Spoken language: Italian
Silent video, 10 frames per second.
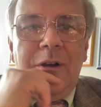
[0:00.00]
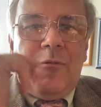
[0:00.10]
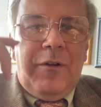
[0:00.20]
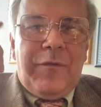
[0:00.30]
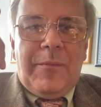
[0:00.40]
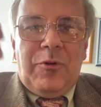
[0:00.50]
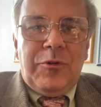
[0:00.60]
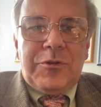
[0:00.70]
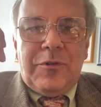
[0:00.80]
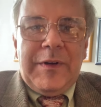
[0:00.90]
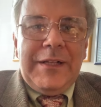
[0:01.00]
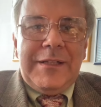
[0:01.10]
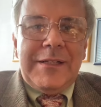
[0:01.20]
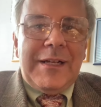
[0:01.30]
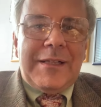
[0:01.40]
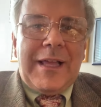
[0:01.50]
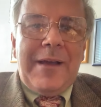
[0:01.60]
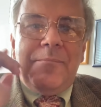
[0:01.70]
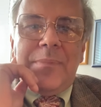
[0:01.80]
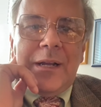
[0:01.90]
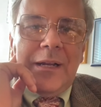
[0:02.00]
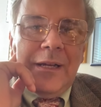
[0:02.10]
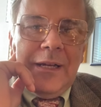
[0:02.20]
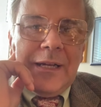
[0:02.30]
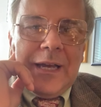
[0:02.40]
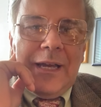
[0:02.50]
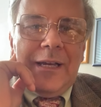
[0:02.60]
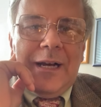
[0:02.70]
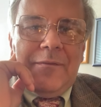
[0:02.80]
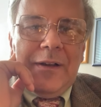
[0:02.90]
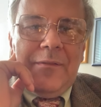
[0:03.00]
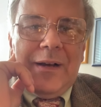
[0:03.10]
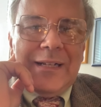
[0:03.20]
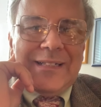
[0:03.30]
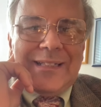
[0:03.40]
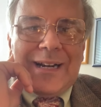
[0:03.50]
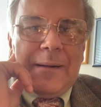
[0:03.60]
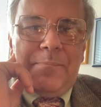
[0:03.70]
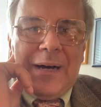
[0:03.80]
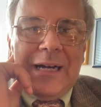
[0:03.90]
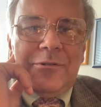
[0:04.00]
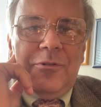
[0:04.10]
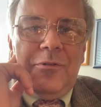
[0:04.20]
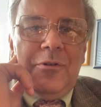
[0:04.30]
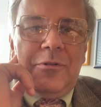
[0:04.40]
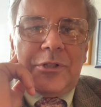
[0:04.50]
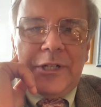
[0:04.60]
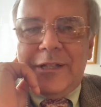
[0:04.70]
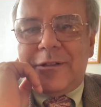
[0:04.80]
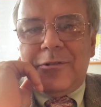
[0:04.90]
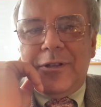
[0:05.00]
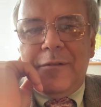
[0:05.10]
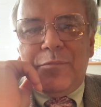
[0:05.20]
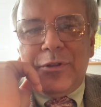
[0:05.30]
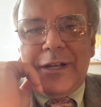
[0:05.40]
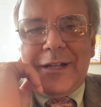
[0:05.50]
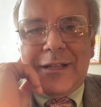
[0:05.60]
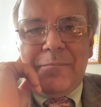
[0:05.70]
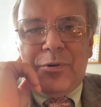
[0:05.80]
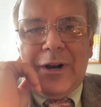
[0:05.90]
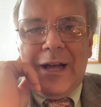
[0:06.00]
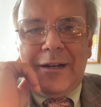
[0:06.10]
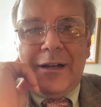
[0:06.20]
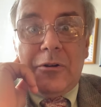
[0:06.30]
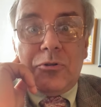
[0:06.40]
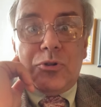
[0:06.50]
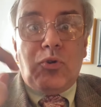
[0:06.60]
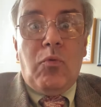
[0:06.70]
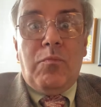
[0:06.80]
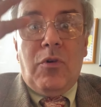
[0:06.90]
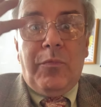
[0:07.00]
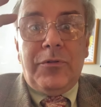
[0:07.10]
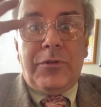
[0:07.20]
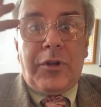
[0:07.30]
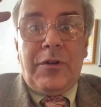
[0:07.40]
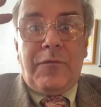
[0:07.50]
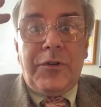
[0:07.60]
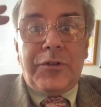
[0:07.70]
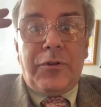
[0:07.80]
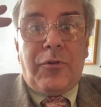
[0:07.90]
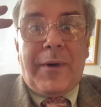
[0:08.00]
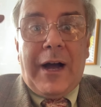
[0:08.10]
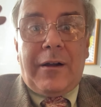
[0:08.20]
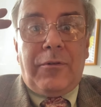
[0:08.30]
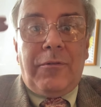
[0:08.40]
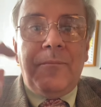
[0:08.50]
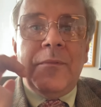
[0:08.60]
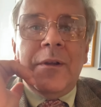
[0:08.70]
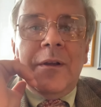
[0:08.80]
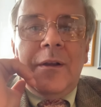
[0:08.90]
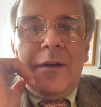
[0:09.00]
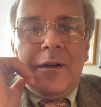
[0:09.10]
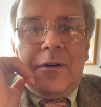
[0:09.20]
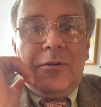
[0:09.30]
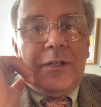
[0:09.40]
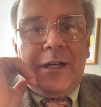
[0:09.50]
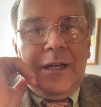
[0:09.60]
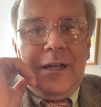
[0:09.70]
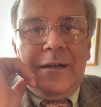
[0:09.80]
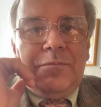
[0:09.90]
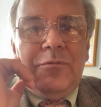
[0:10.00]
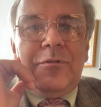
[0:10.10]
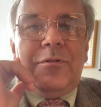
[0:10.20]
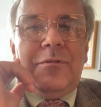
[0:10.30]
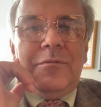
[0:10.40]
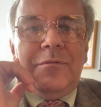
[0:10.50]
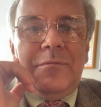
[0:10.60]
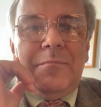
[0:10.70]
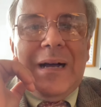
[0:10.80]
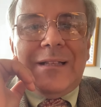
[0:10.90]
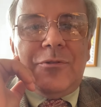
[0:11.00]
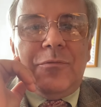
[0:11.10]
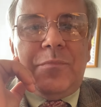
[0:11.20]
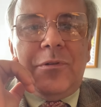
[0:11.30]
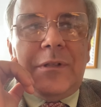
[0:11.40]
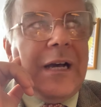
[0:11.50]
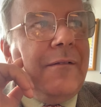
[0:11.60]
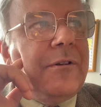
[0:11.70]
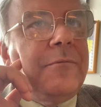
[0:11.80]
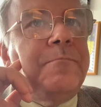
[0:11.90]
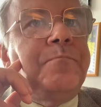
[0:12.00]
quel famoso 20 settembre che aveva strappato lo scettro del potere temporale al sommo pontefice romano, cosa che appunto eh, mal sopportavano.